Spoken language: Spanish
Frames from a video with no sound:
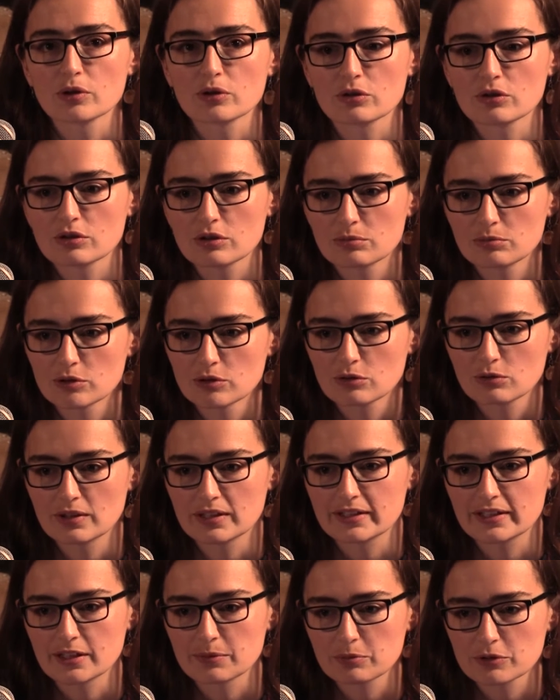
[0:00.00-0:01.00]
poco como
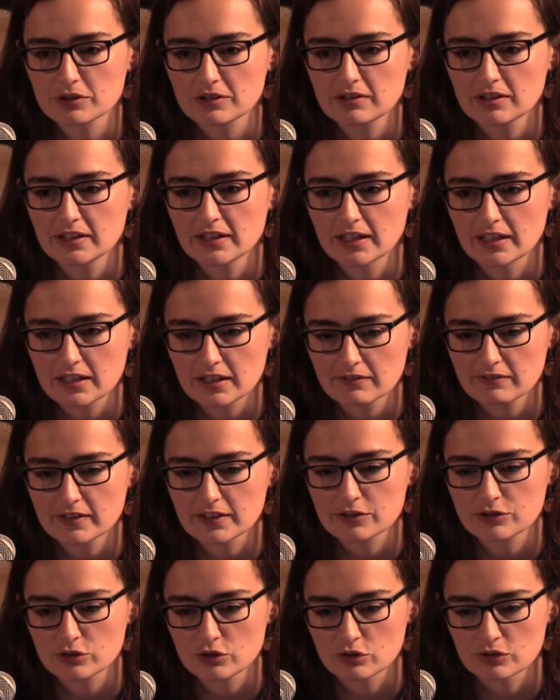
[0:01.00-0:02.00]
cualquier posibilidad de
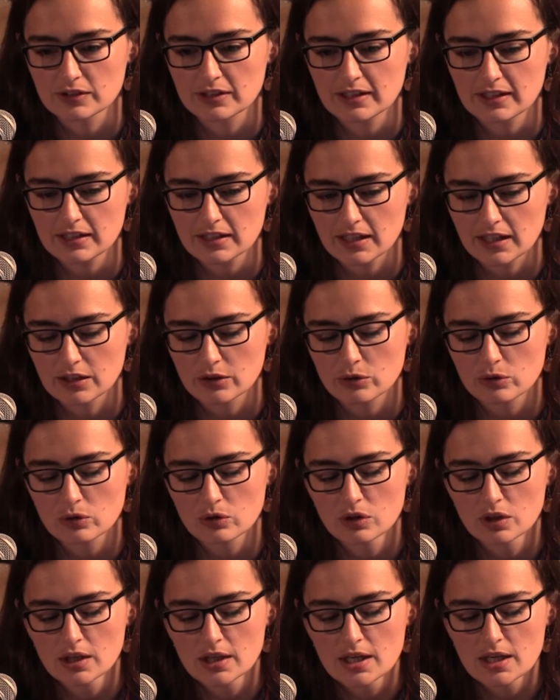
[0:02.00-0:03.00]
reflexión y de diálogo,